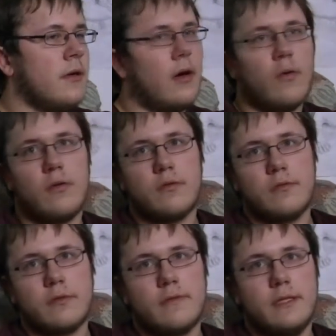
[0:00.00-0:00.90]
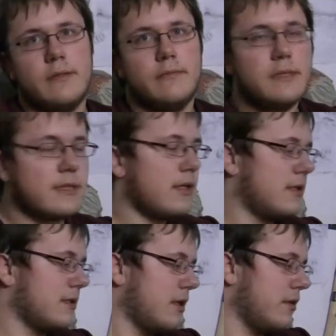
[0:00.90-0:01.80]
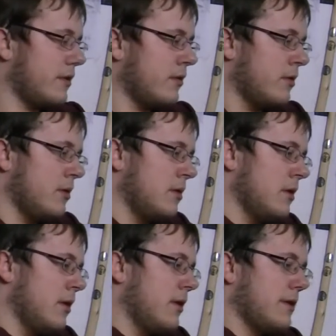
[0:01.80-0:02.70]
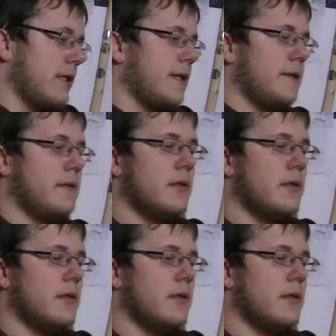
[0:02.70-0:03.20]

auch irgendwie mitgerissen hat. Ja,